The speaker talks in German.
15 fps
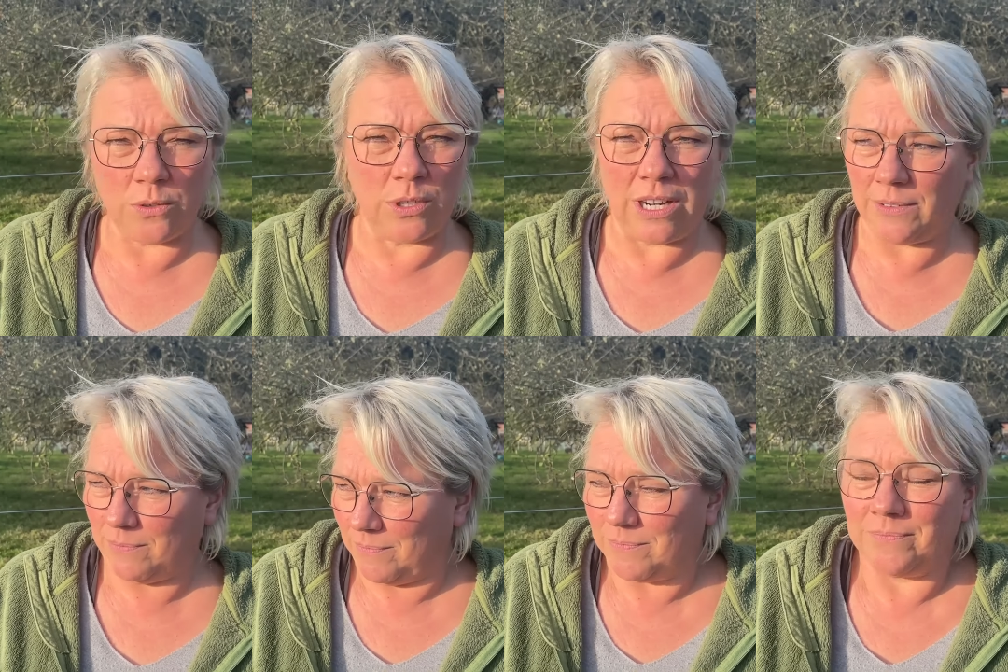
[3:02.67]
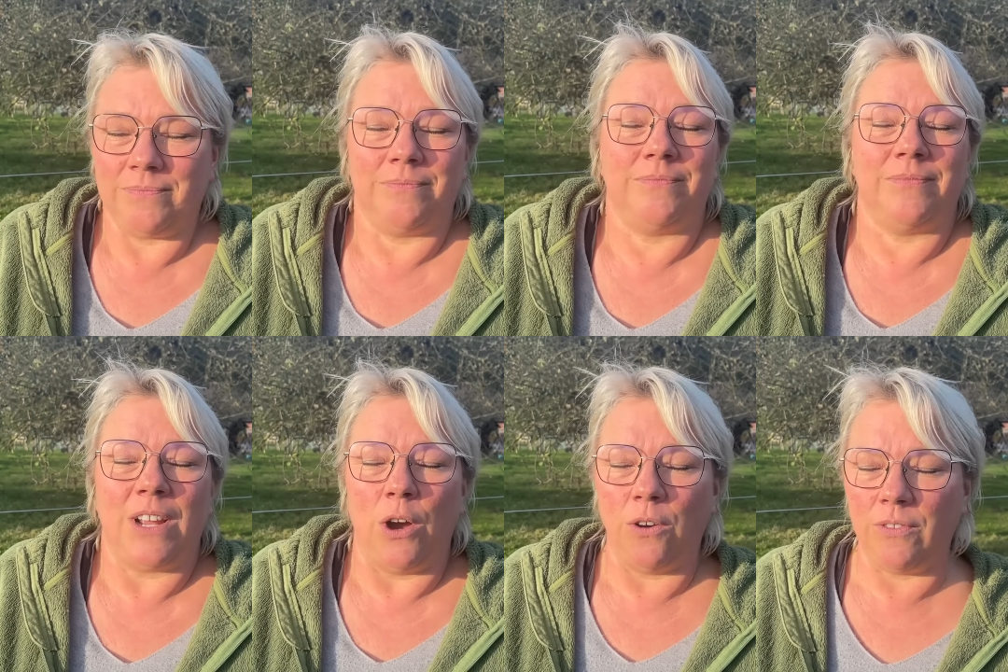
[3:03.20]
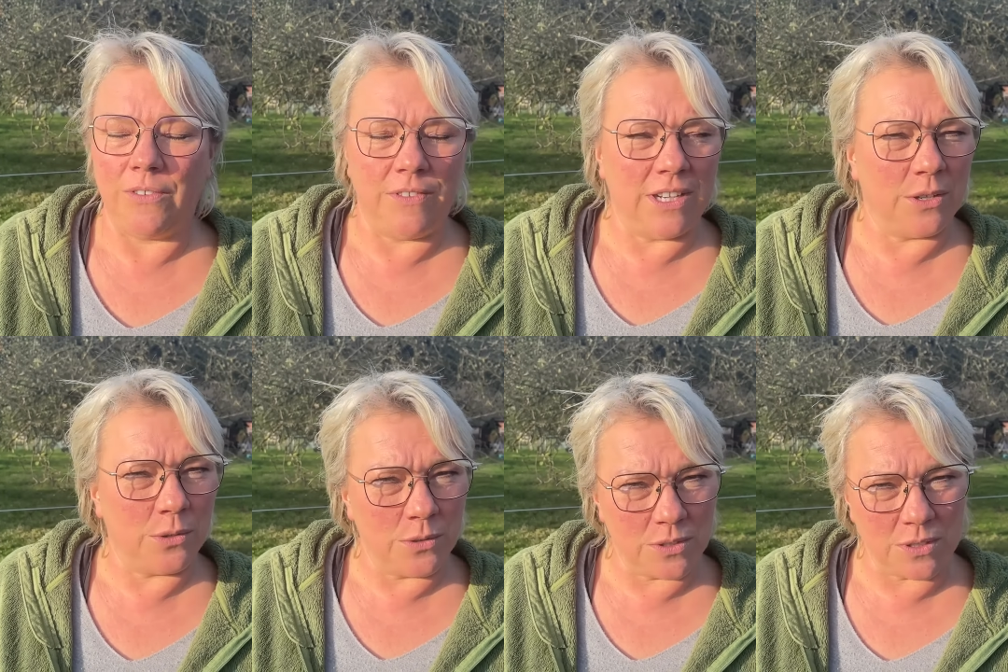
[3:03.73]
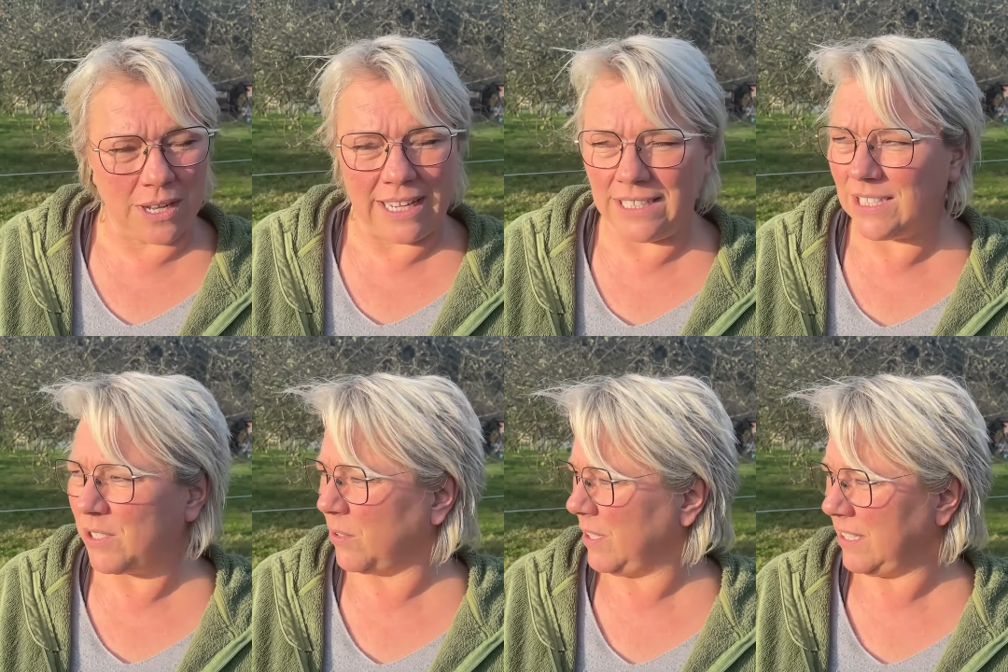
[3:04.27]
oder auch wenn wir die Kühe so
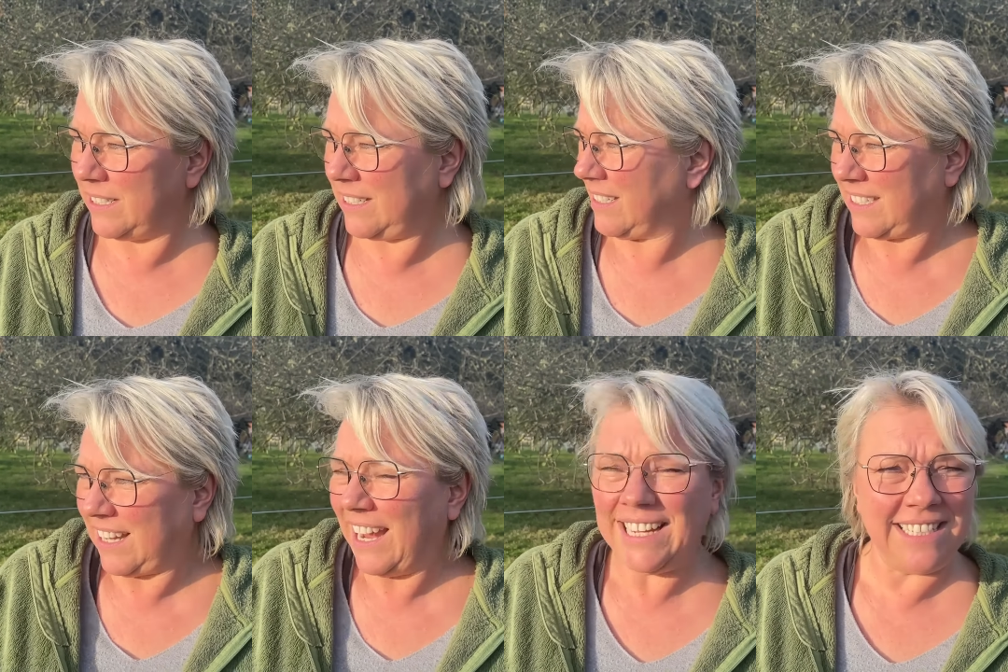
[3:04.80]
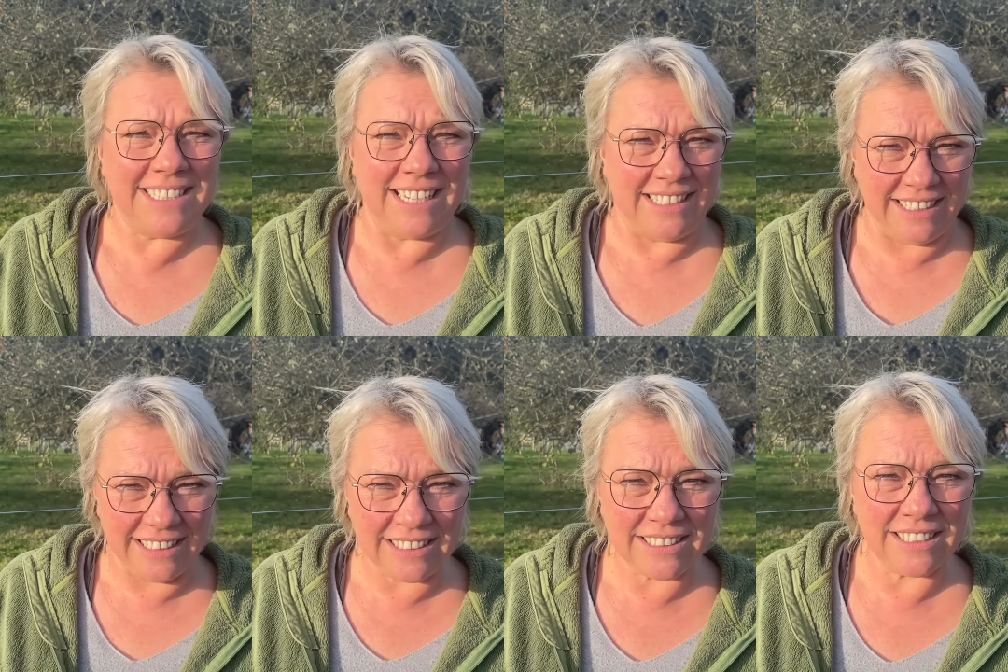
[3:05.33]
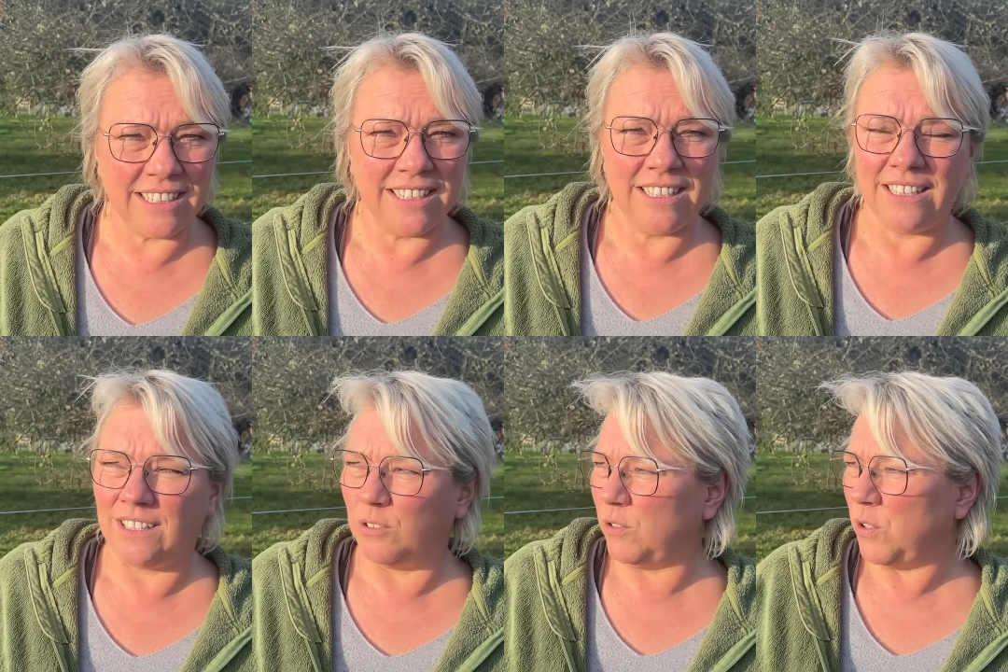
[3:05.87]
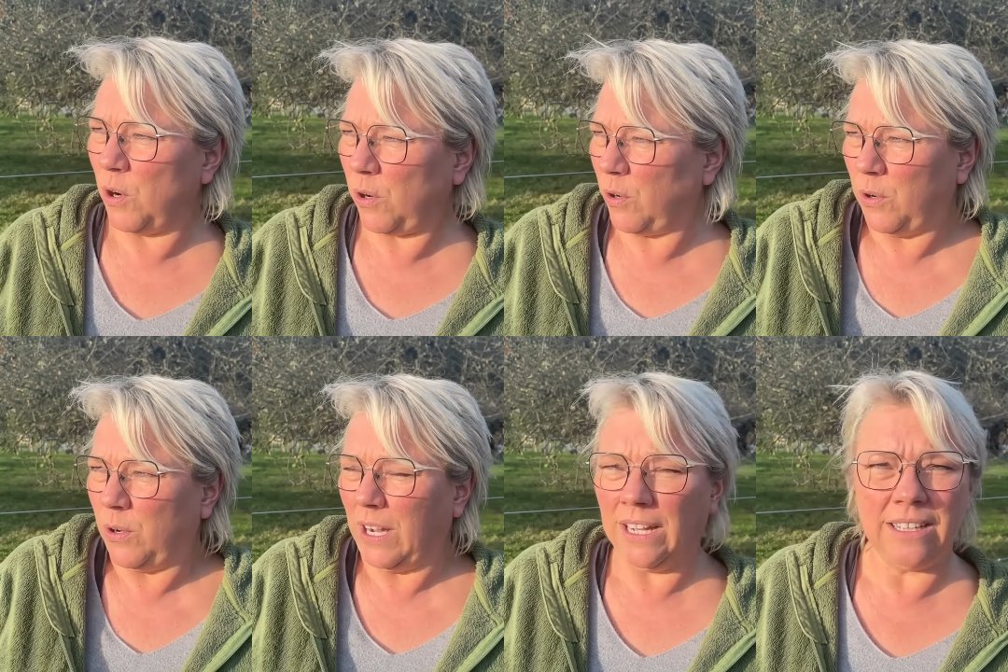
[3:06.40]
einzäunen, es reicht ja nicht. Äh, und noch
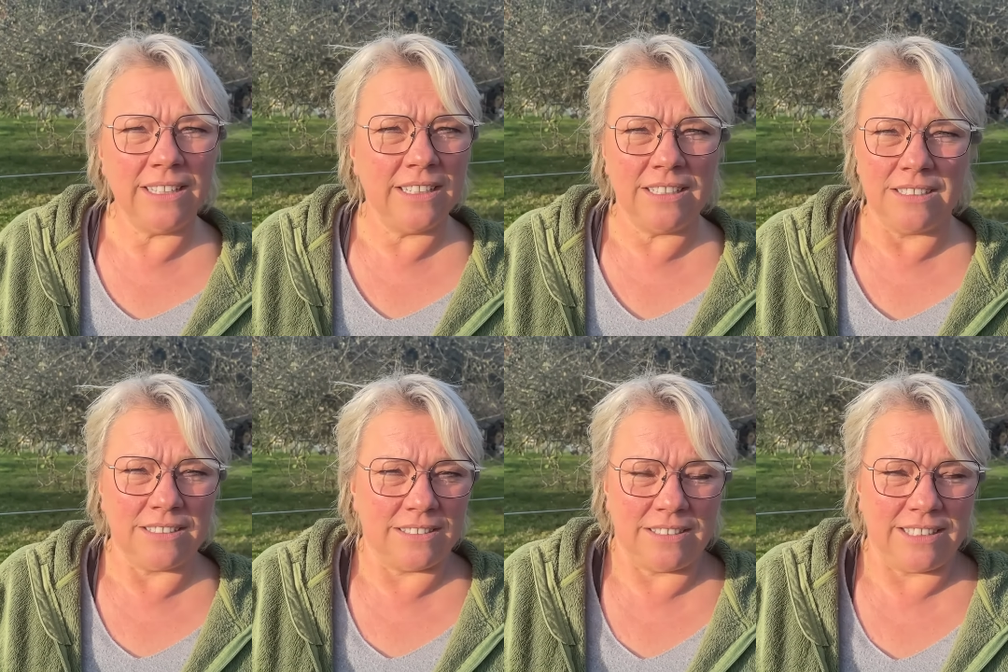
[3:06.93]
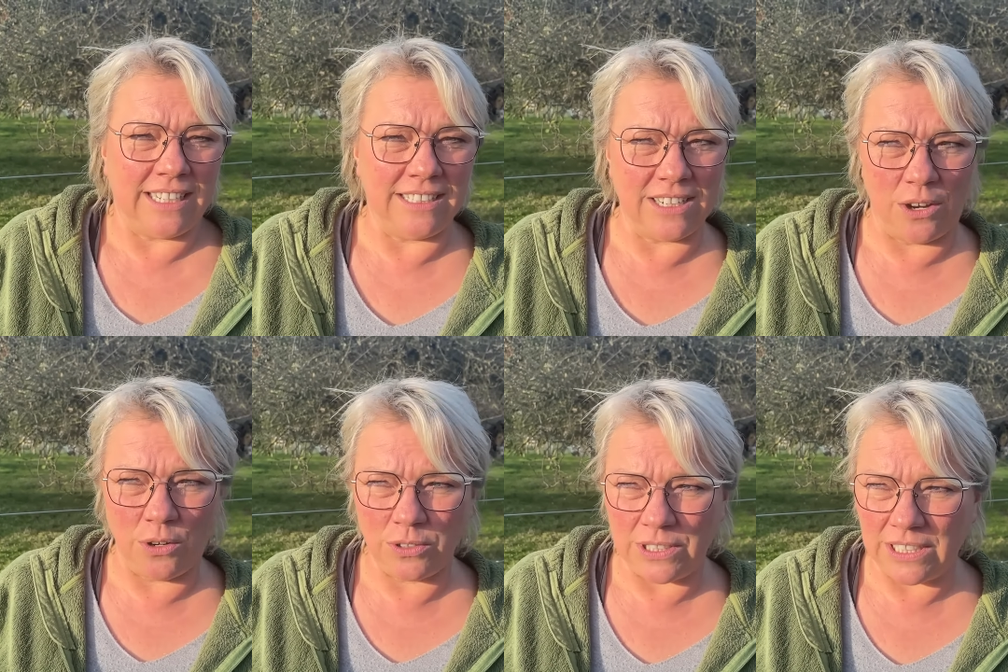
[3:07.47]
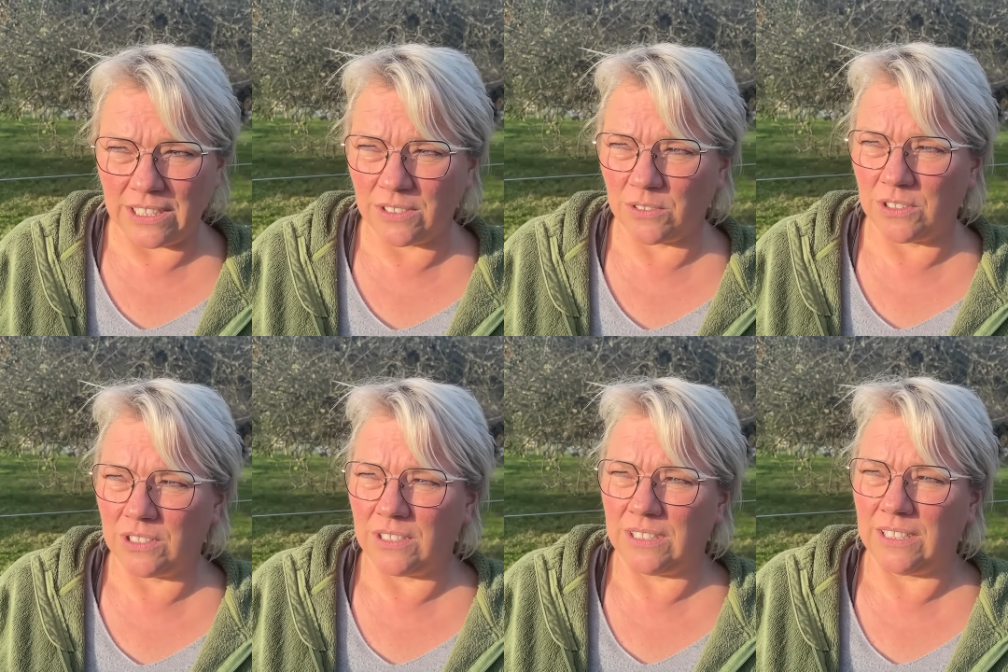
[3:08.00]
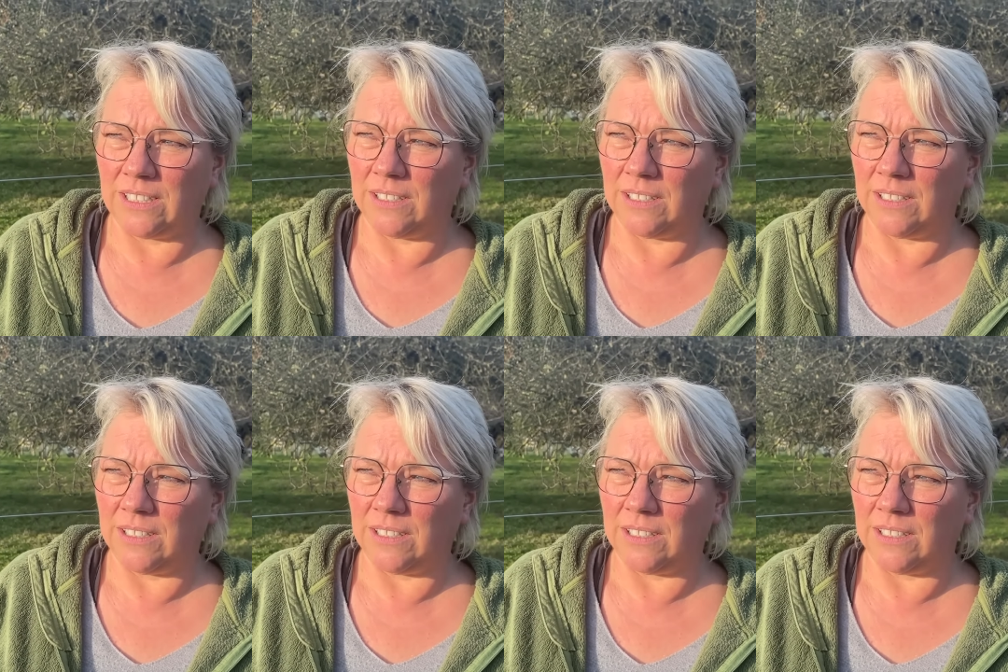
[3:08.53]
höher äh, geht auch nicht. Und